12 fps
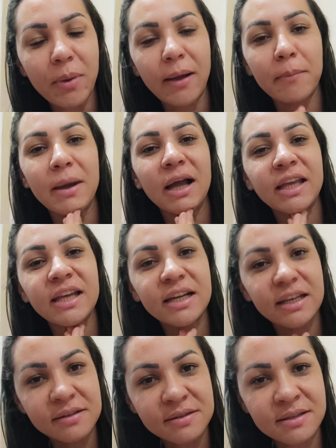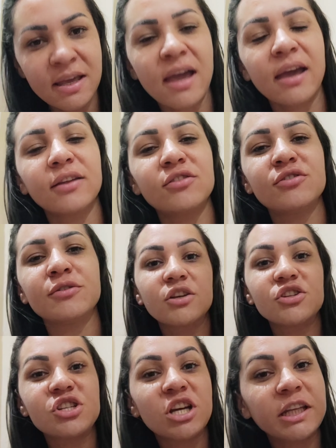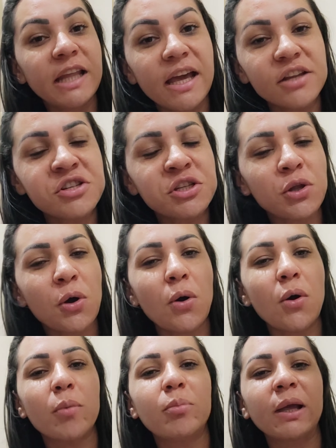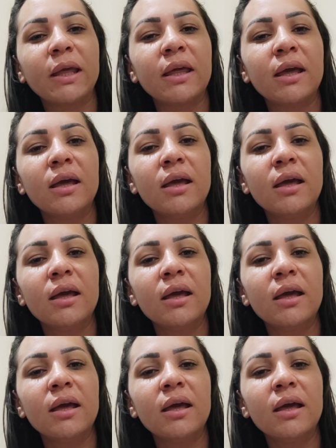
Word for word: para Maria Graciete, Janete Nobre.